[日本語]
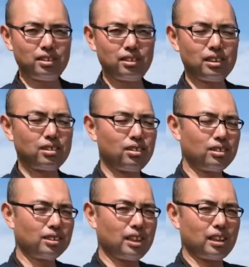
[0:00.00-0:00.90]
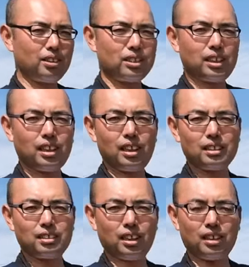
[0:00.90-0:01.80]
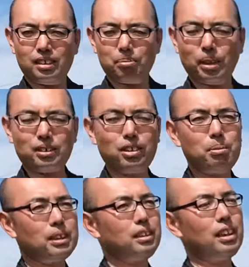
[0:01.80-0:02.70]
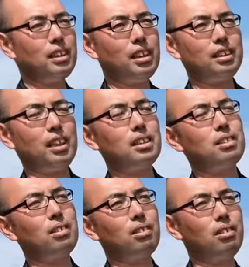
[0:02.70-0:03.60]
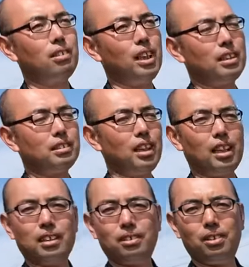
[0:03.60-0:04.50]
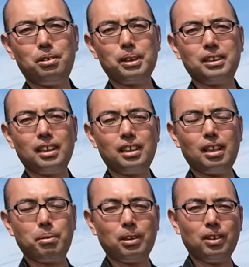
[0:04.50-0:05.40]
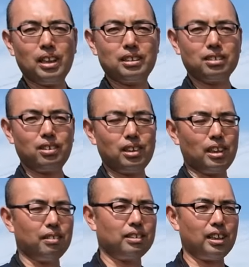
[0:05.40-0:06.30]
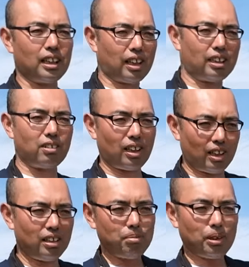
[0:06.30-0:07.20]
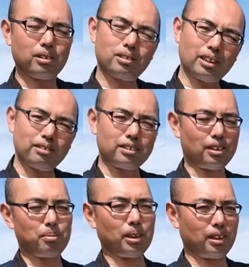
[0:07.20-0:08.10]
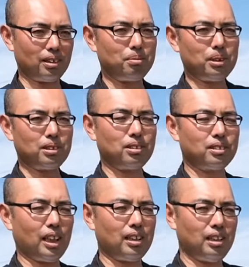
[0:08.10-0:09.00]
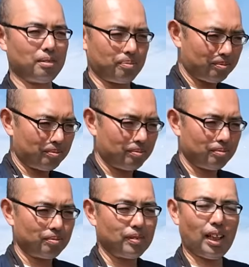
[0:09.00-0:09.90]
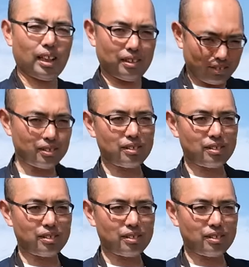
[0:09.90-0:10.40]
い、でそういう作業してから次、まあ、黒松だったらしがつの後半ぐらい、小岩松だったらまあごがつゴールデンウィーク明けとか、まあ、ゴールデンウィークでもいいけど、まあ、そのぐらいに上げると。上げると。